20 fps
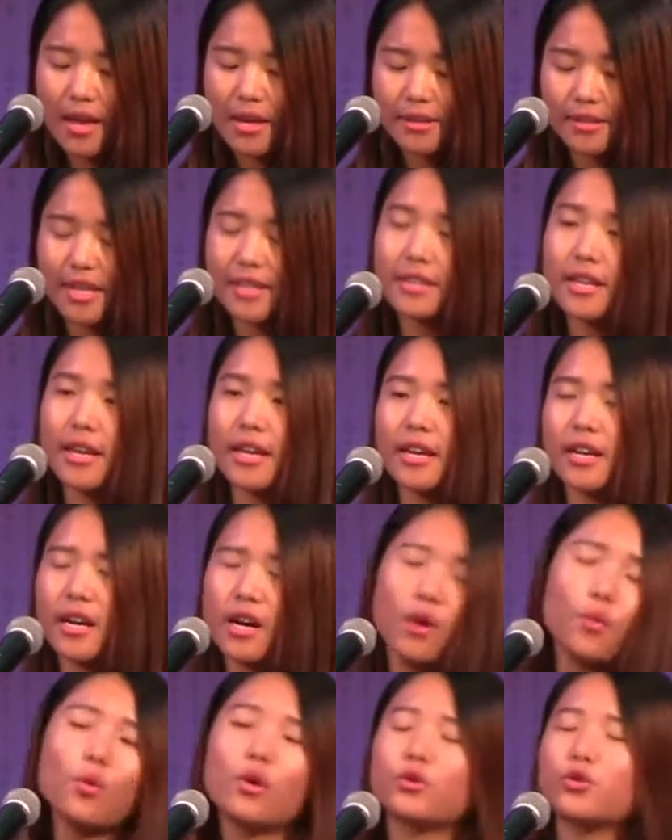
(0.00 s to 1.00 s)
在那一
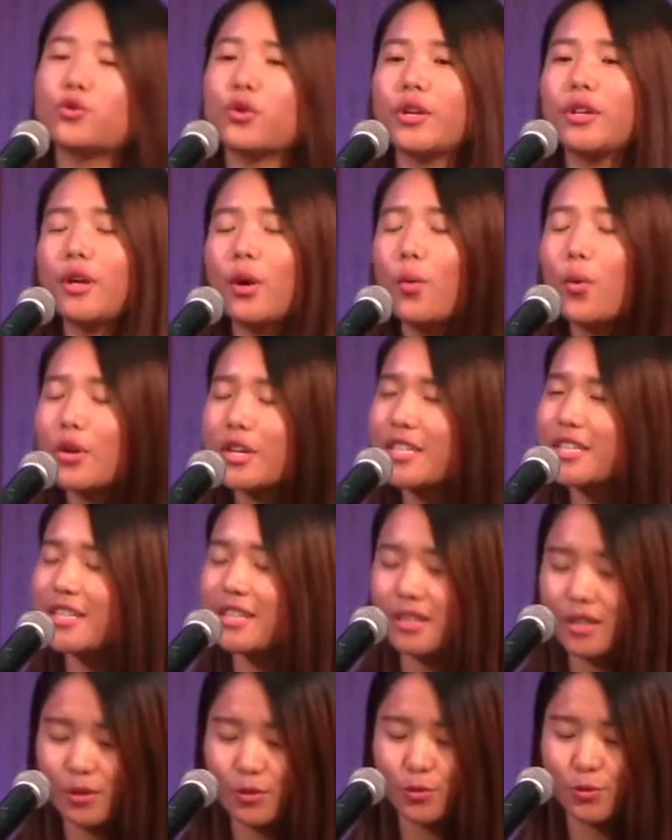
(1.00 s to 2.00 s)
刻，我觉得我
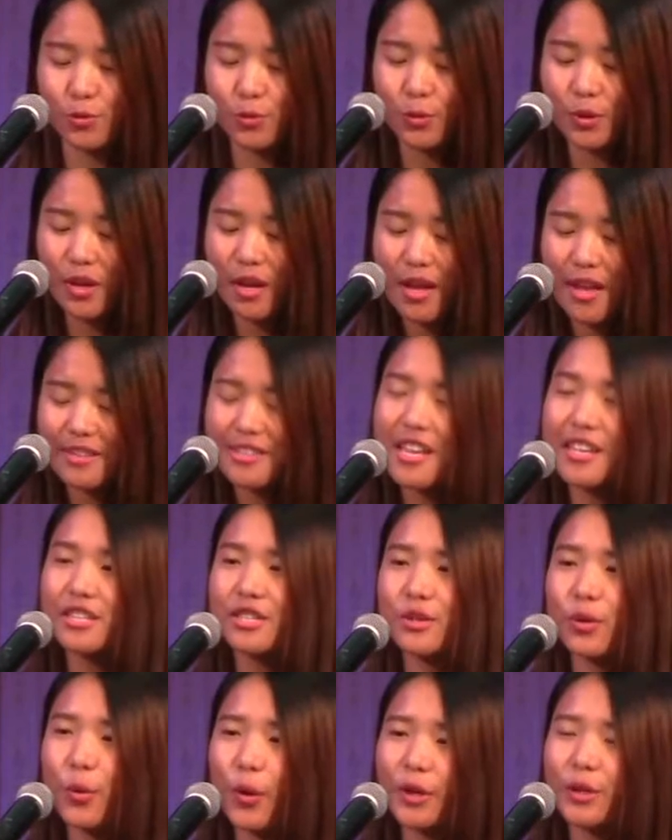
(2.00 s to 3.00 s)
信了主。但
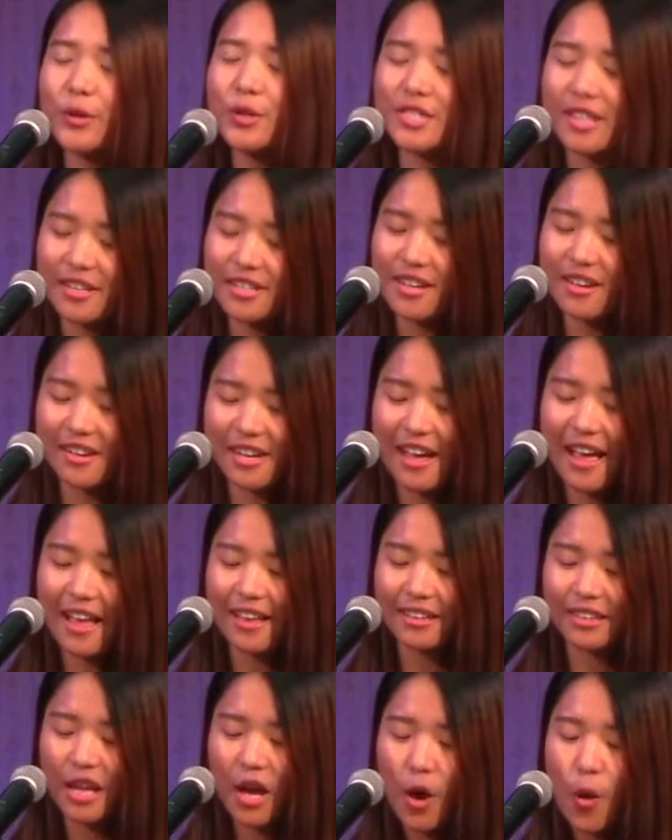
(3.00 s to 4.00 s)
是回头想想
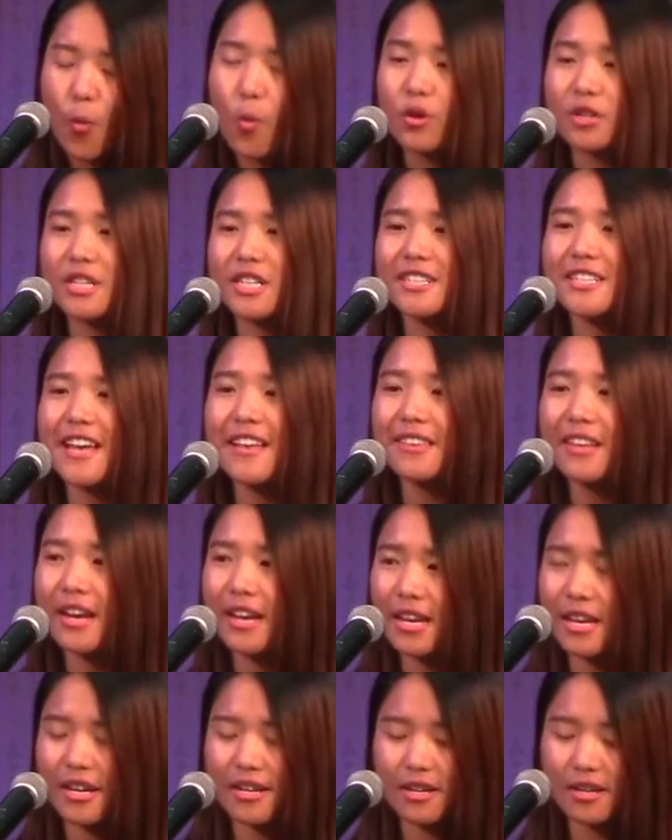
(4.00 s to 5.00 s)
看，我是在
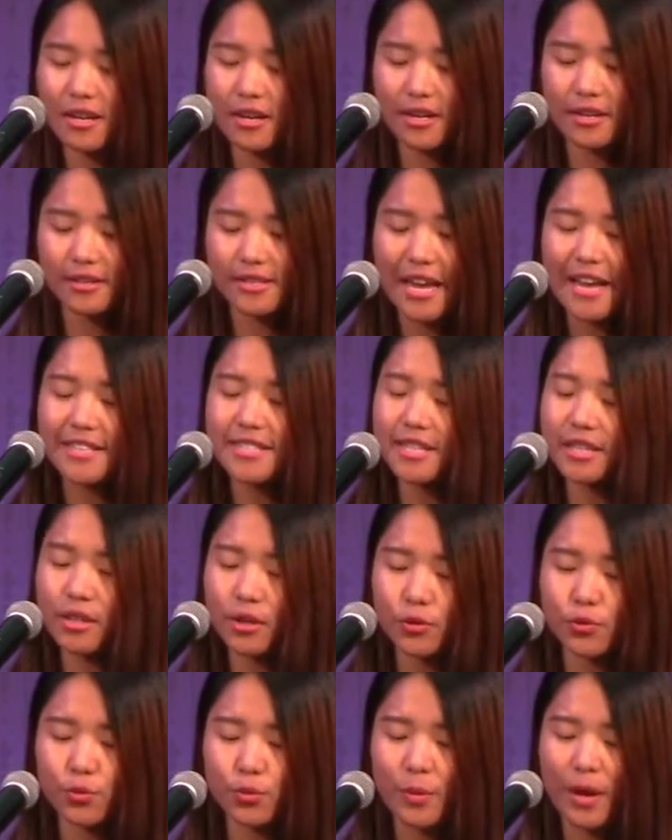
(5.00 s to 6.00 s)
那一刻才信
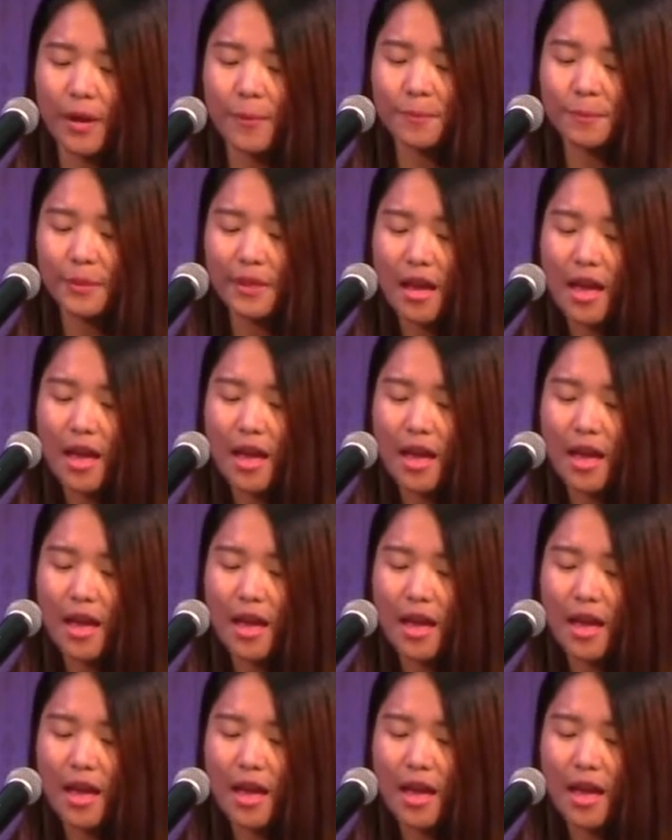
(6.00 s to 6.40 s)
的主吗？